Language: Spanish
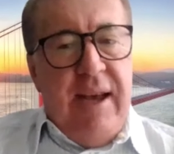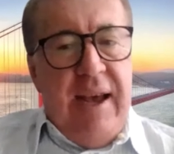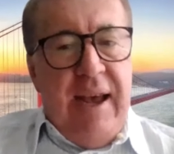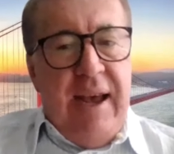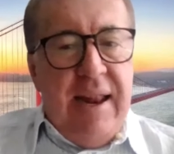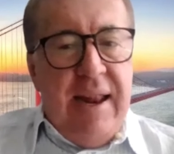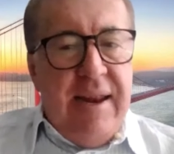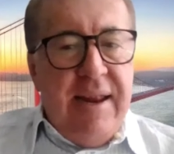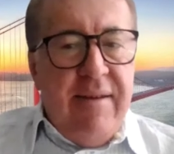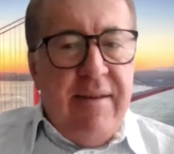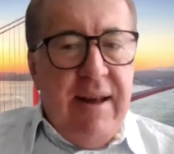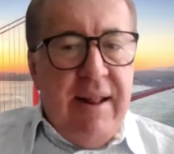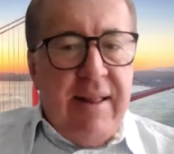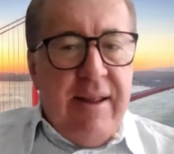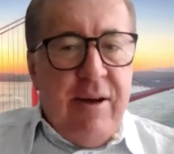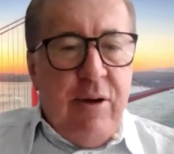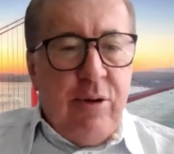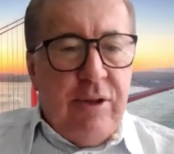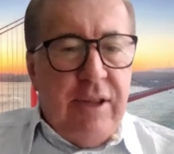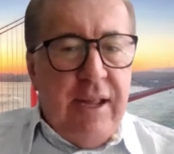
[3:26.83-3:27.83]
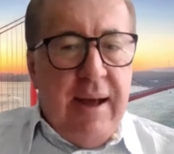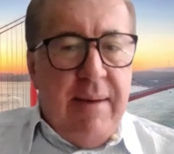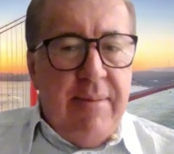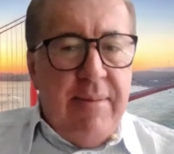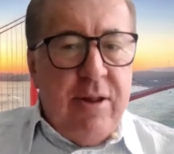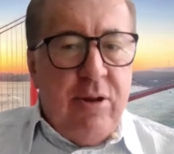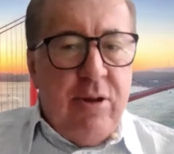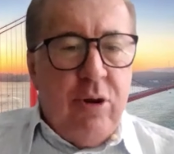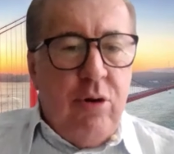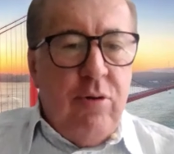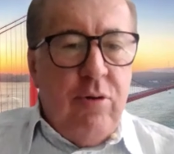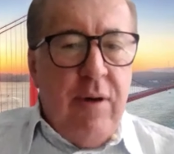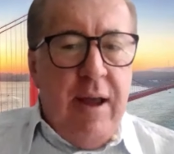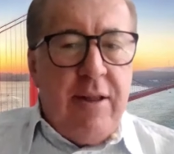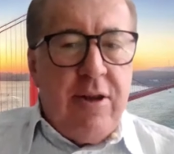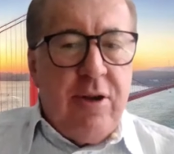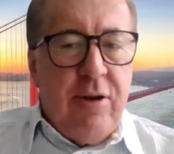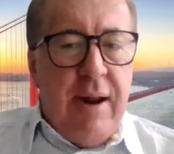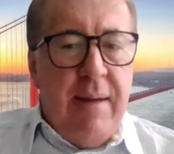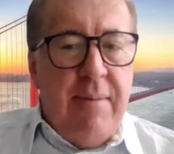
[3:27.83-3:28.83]
entonces, el nivel de hostigamiento
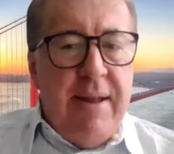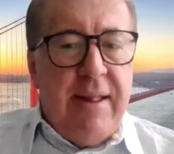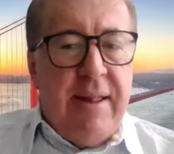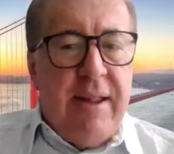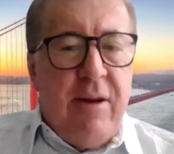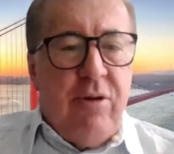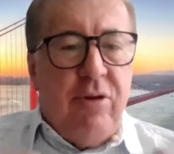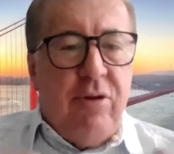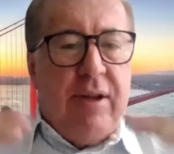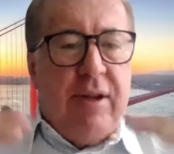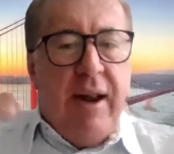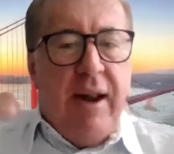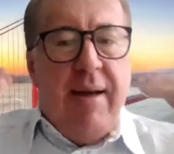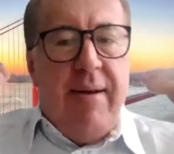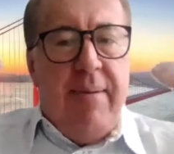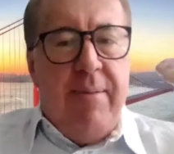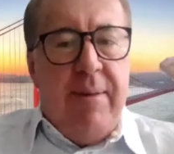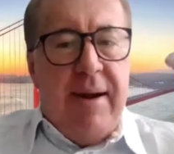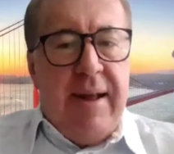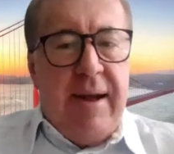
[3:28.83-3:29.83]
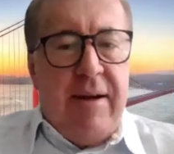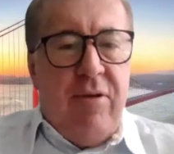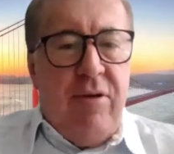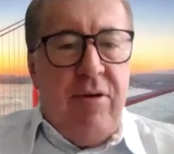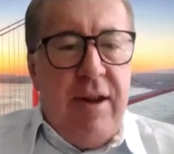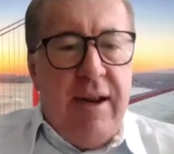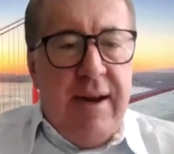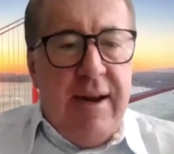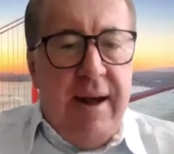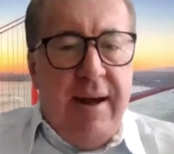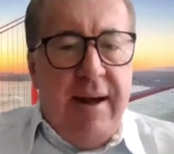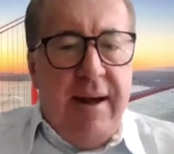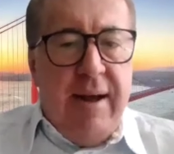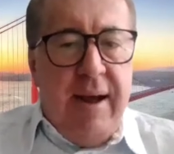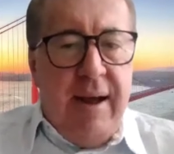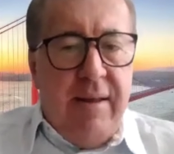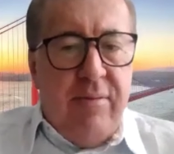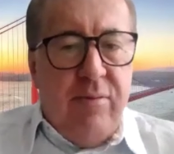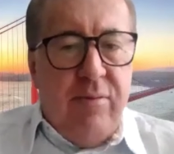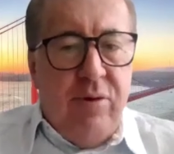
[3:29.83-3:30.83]
no es solamente contra María
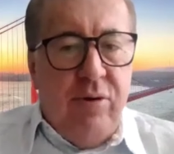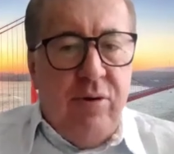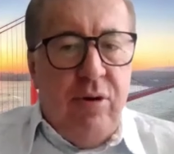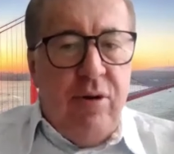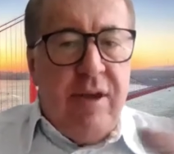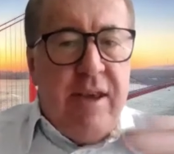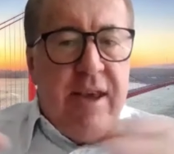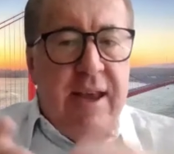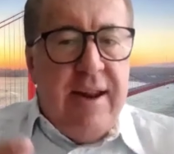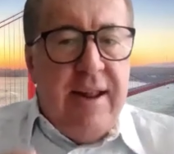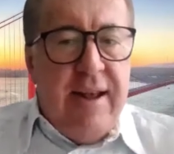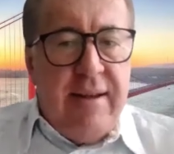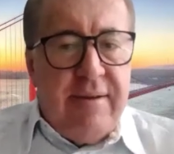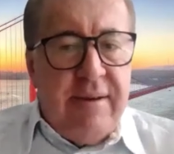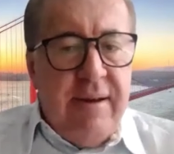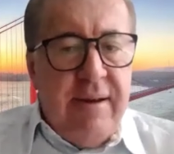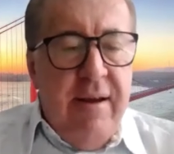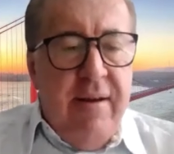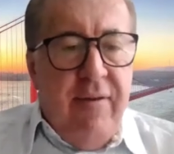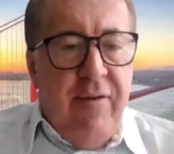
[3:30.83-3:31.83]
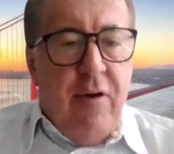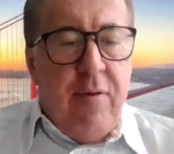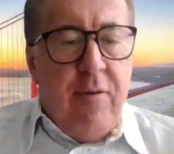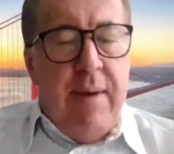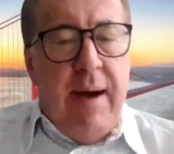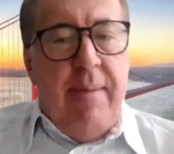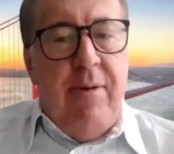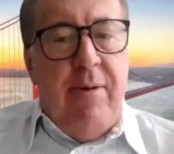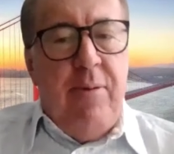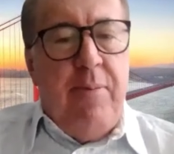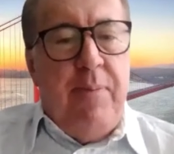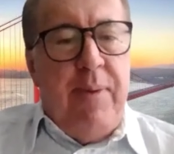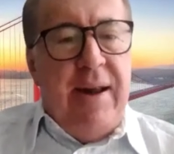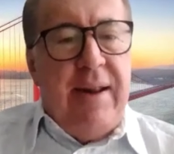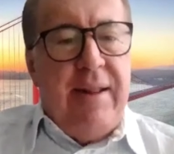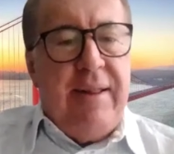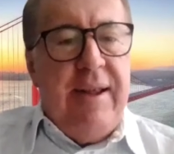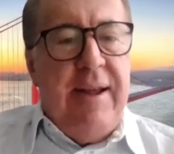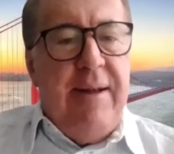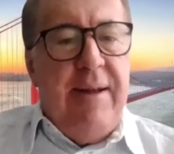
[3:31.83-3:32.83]
Corina, el mundo y quienes formamos
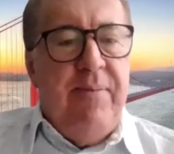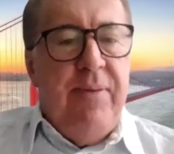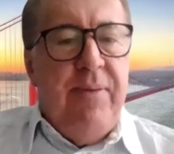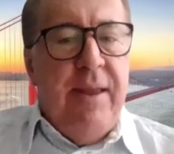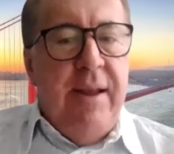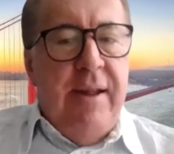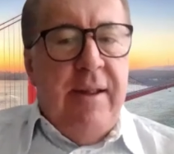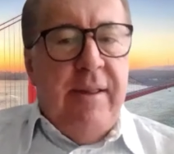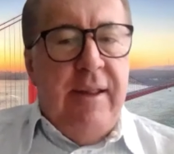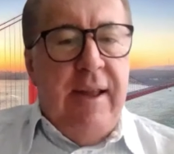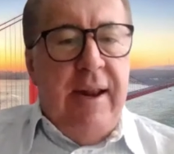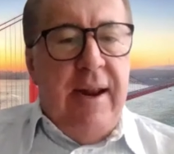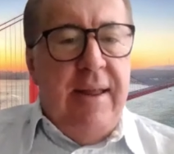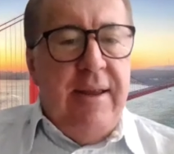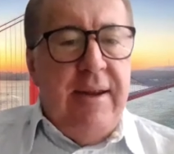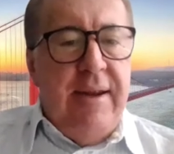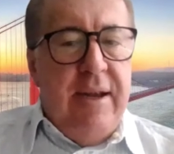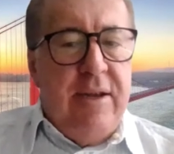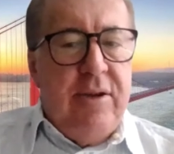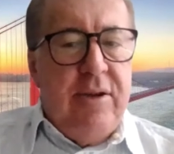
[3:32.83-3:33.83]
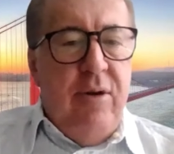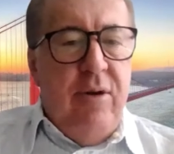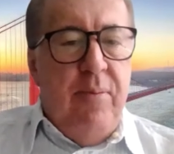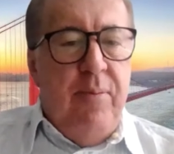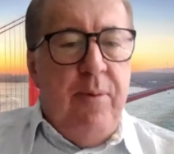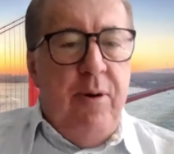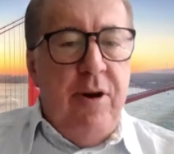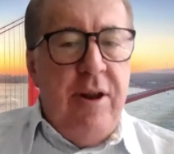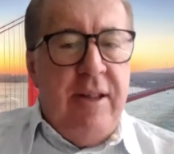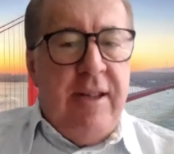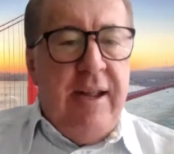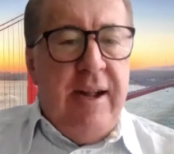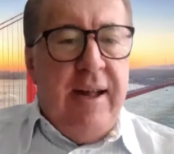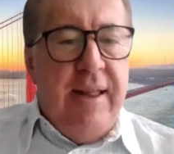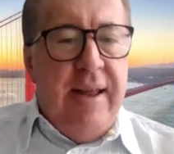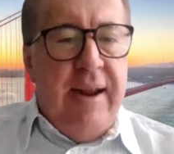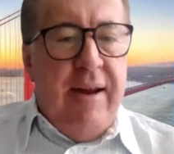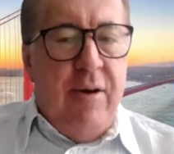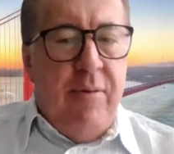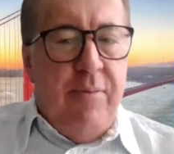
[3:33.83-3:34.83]
parte de la dirección
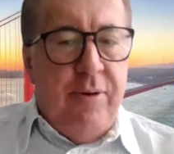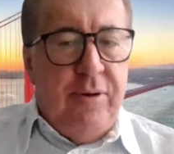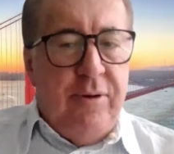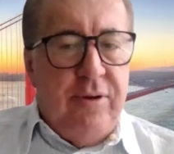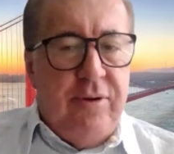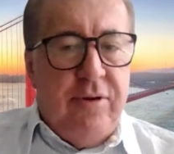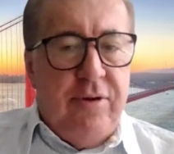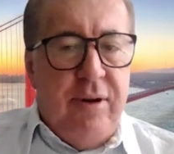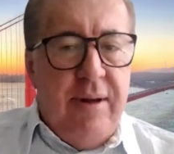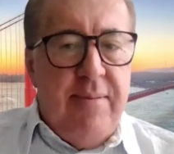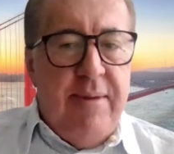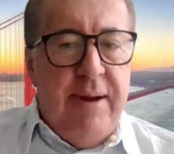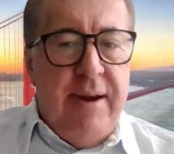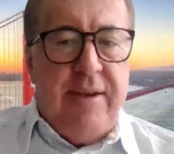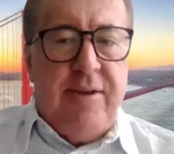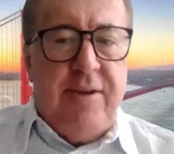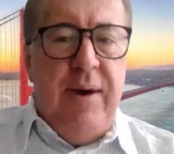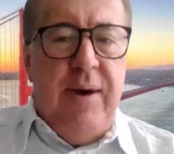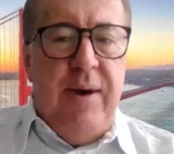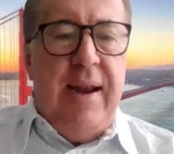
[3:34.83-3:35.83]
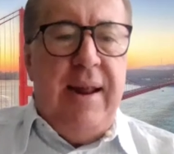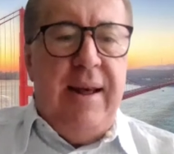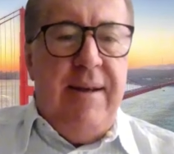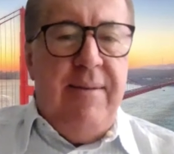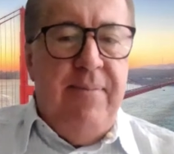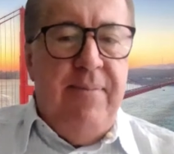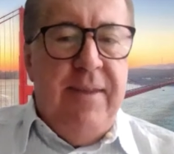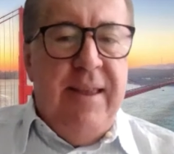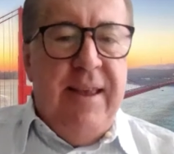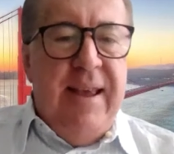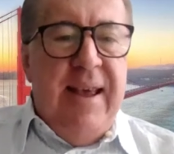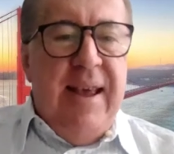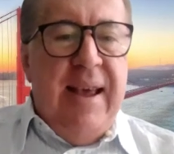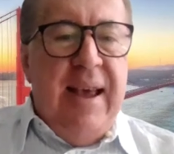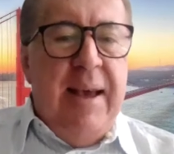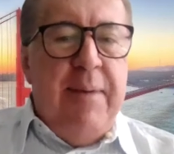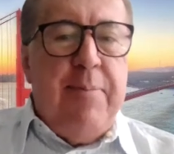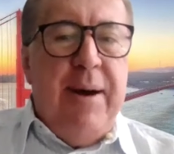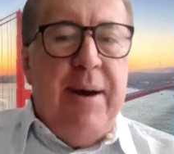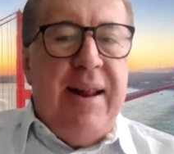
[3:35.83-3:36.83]
política de la oposición en Venezuela.
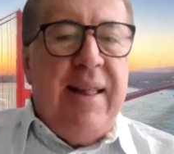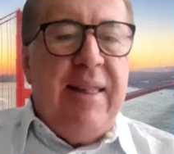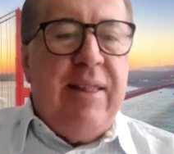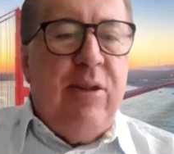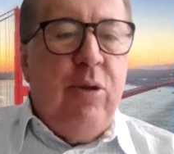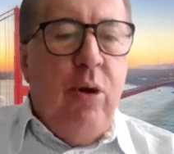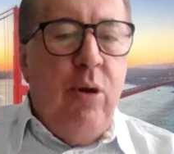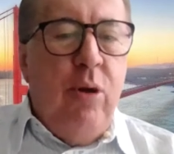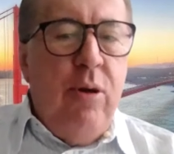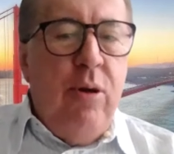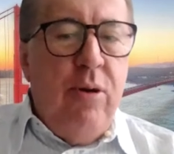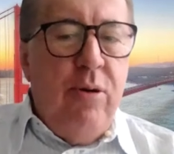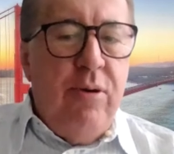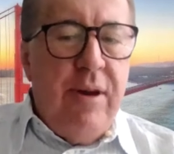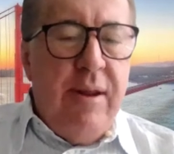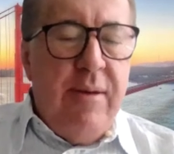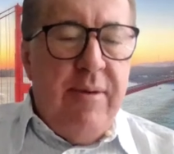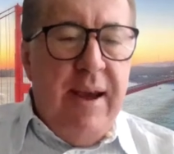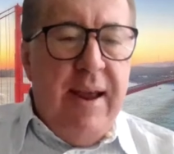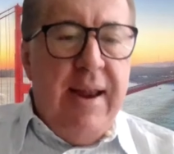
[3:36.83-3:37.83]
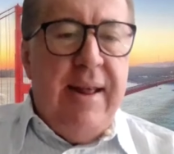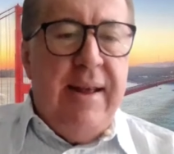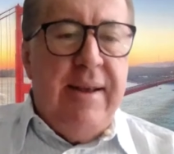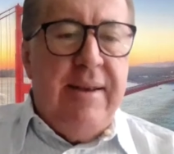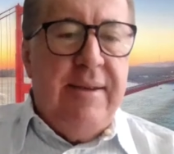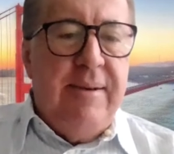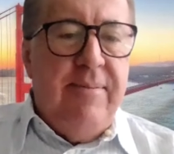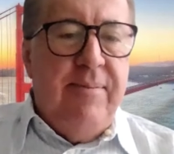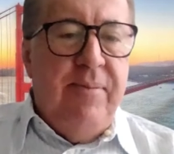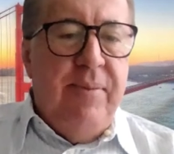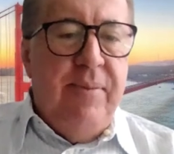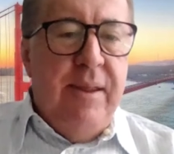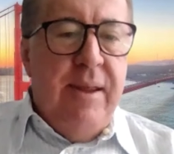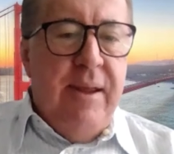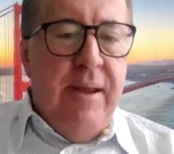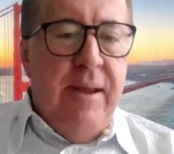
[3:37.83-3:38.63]
Es para todos los niveles.